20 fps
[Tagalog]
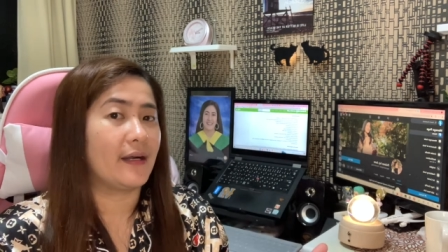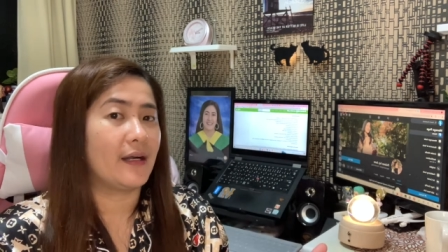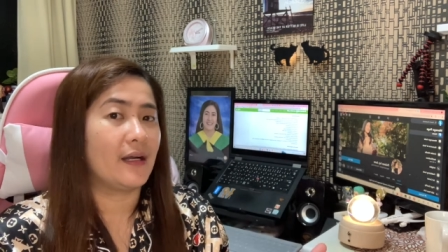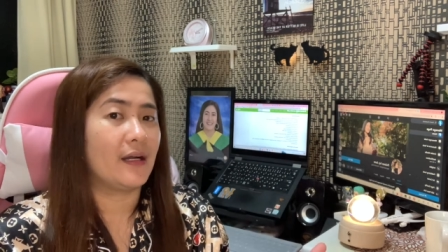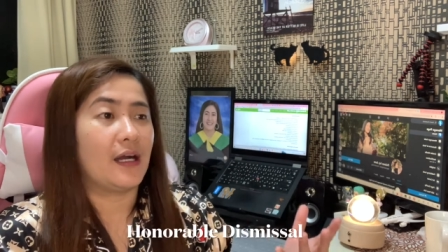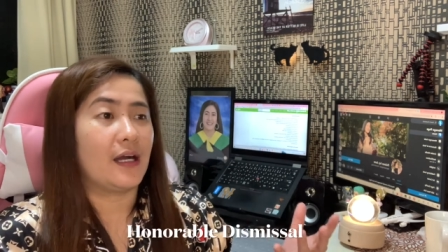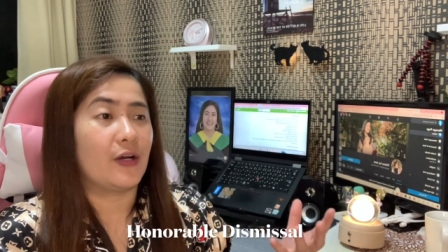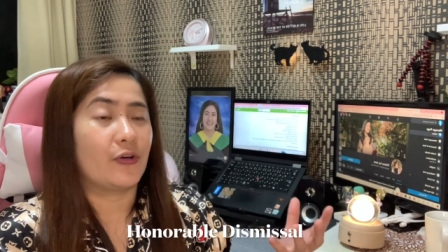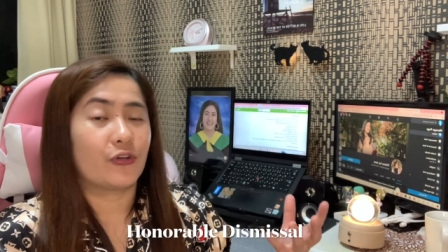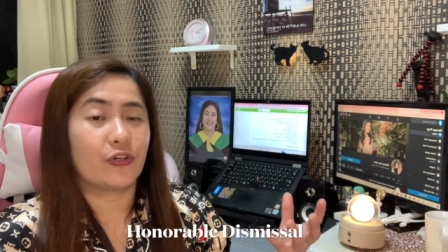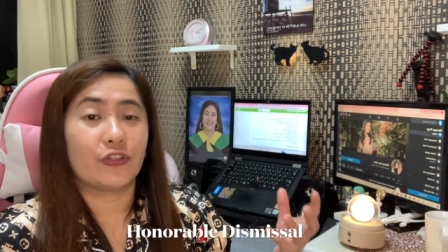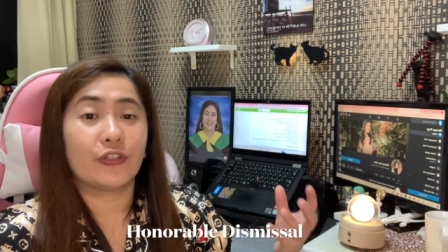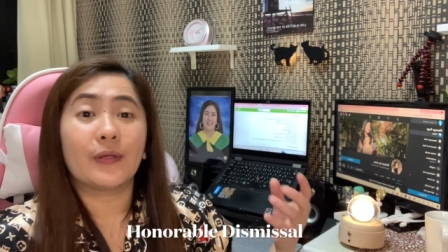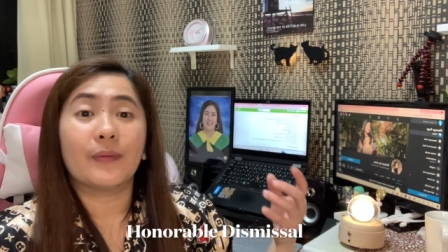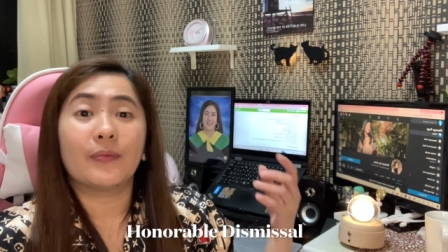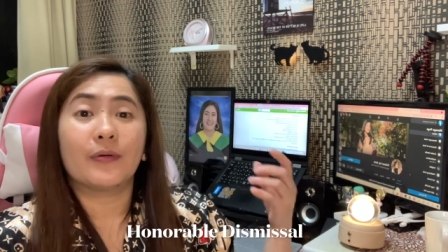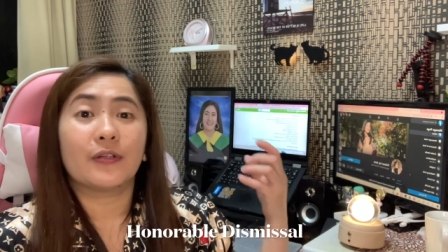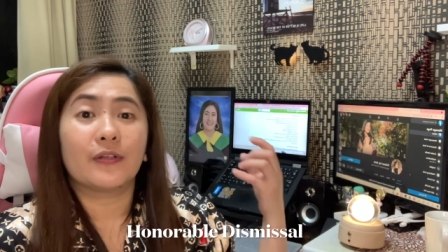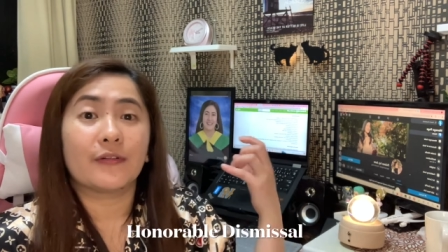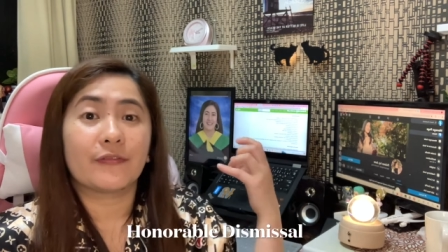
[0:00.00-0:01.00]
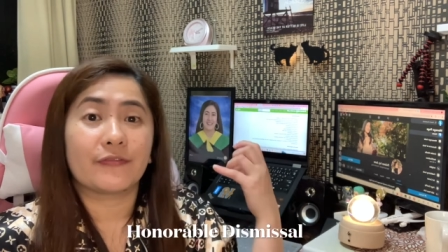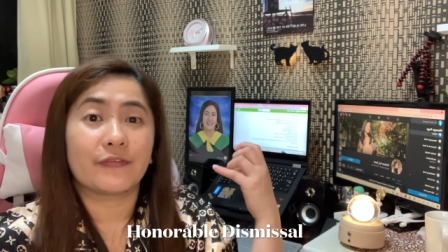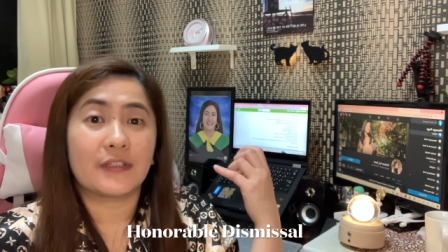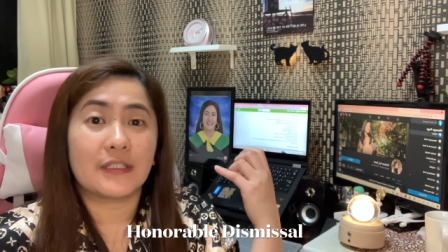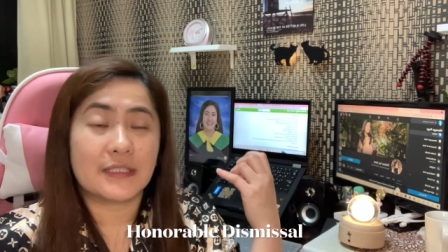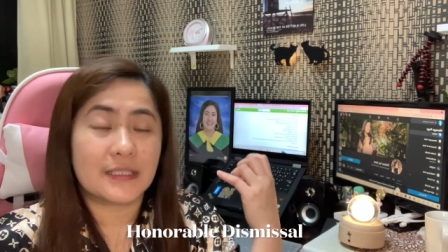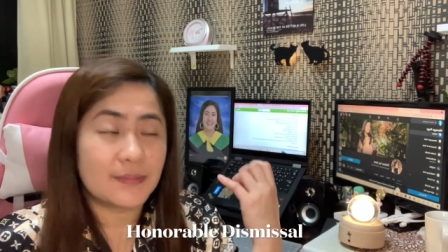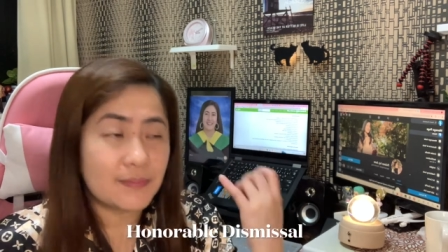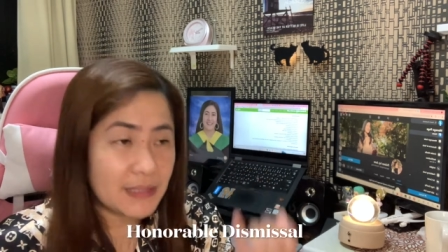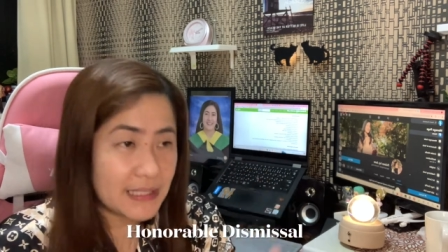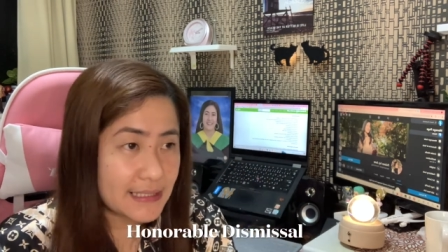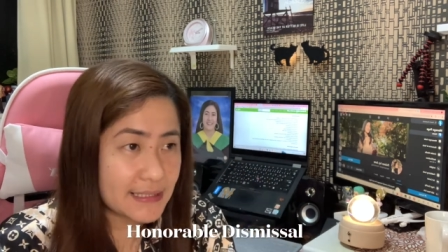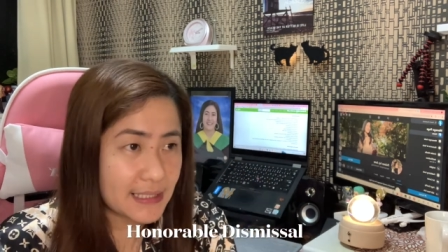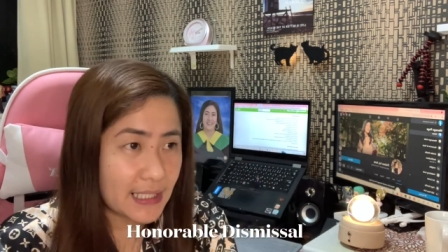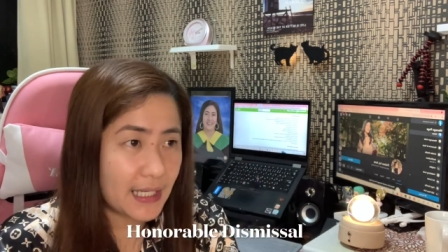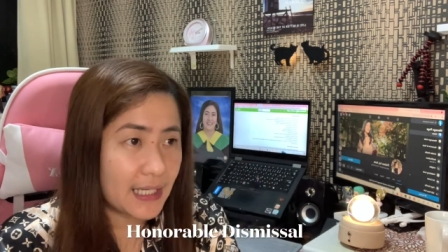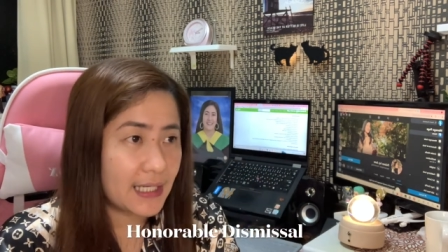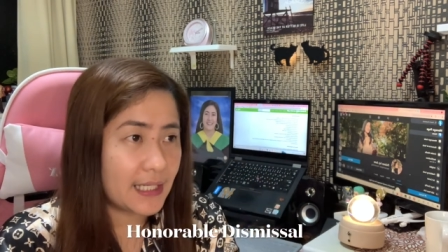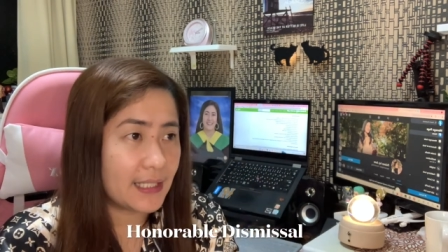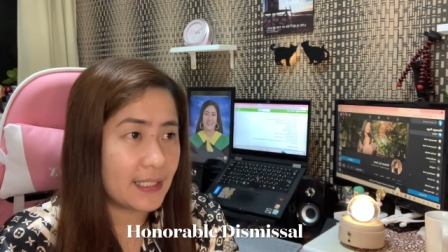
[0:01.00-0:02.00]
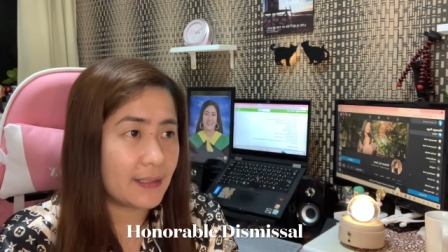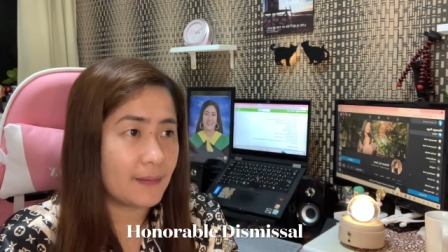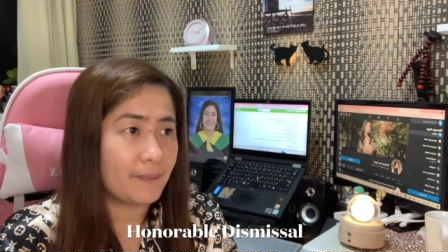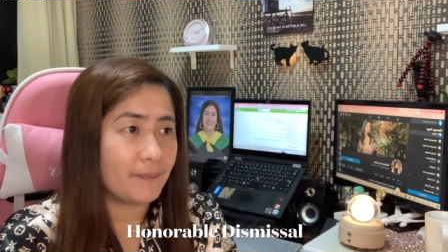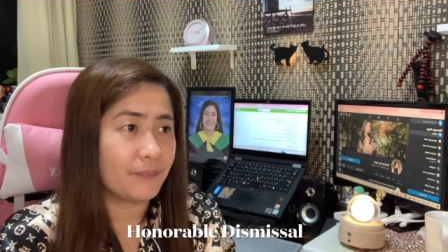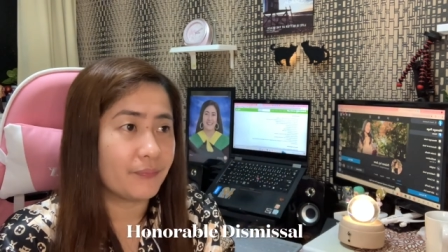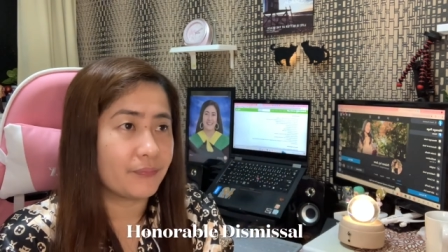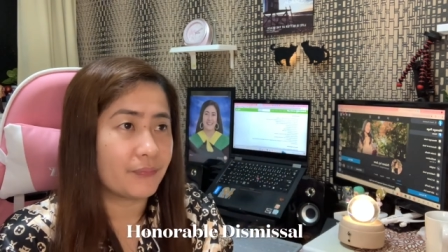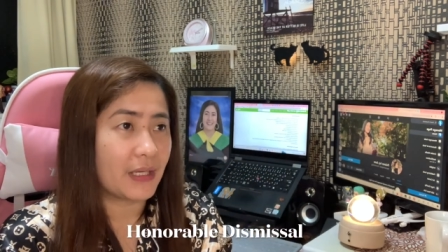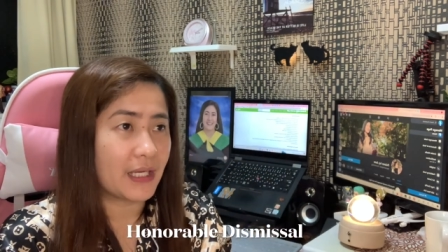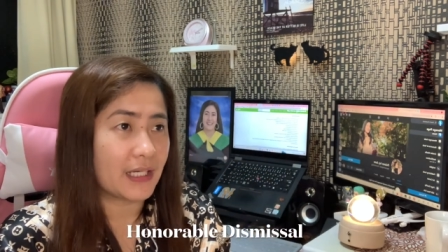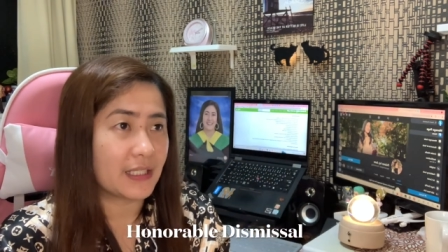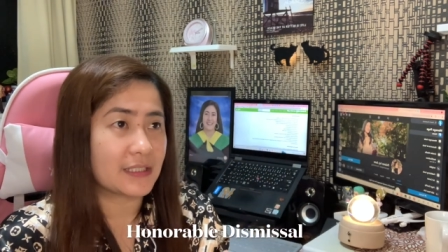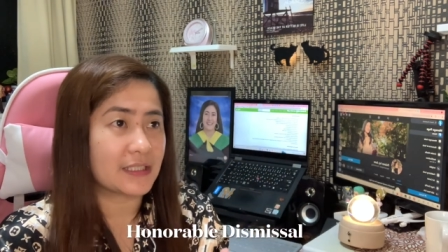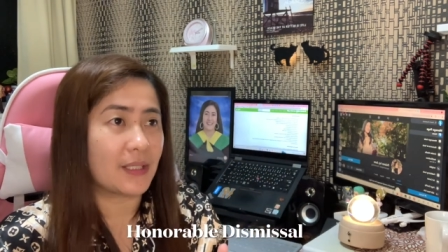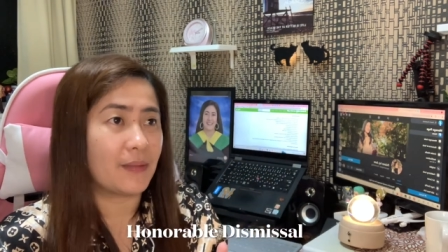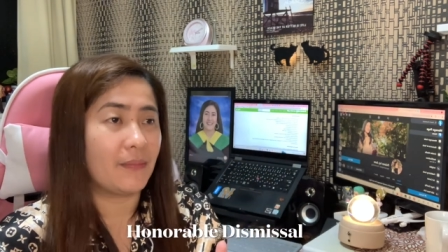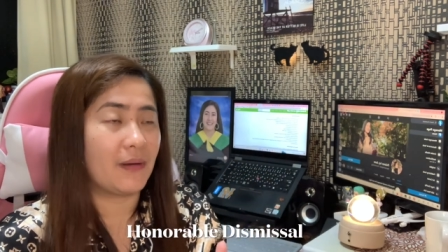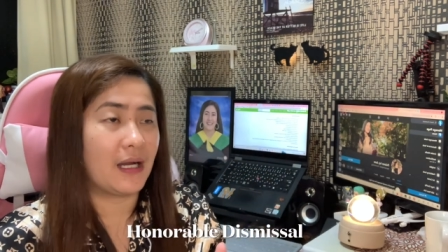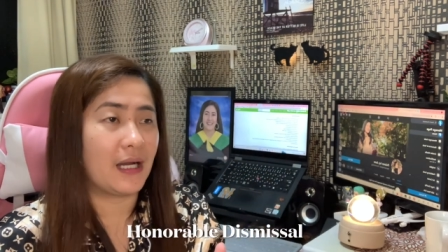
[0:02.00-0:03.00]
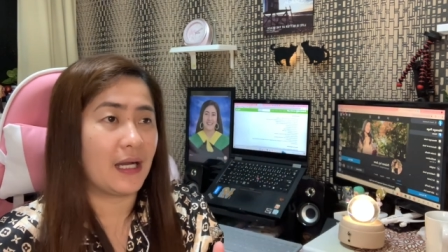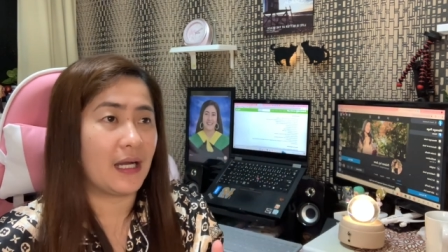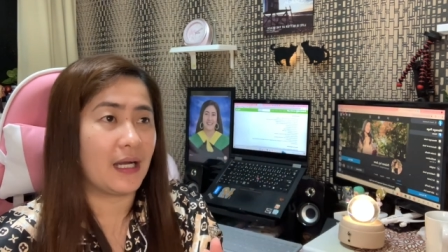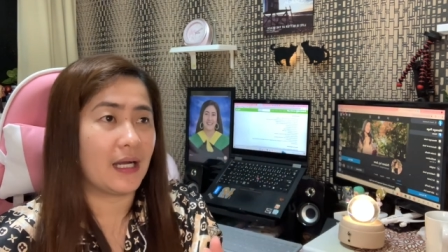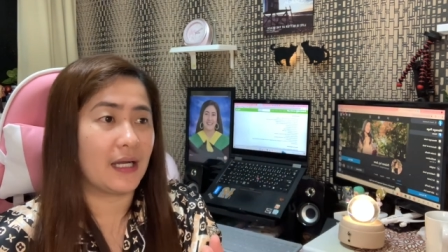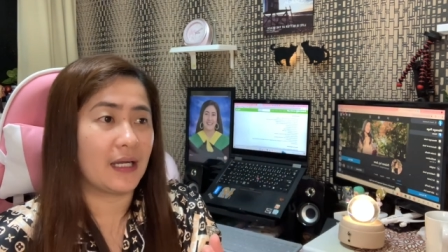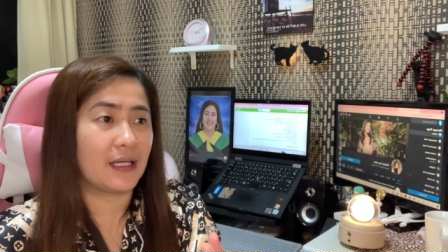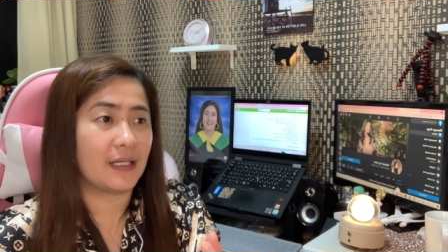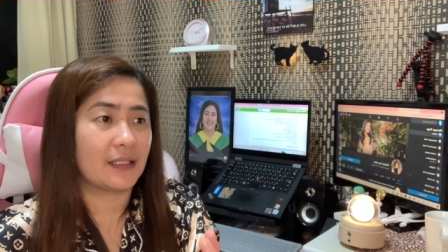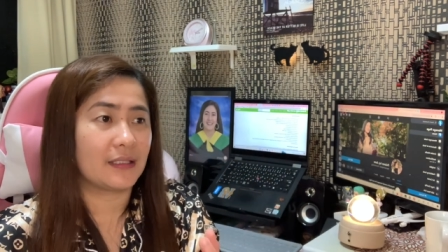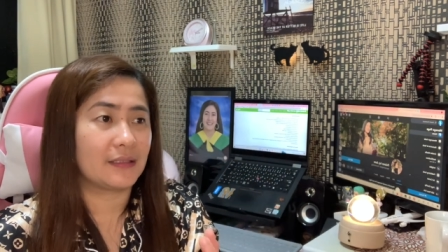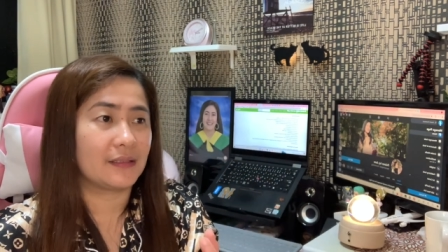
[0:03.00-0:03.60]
uh, Honorable of Dismissal para sa mga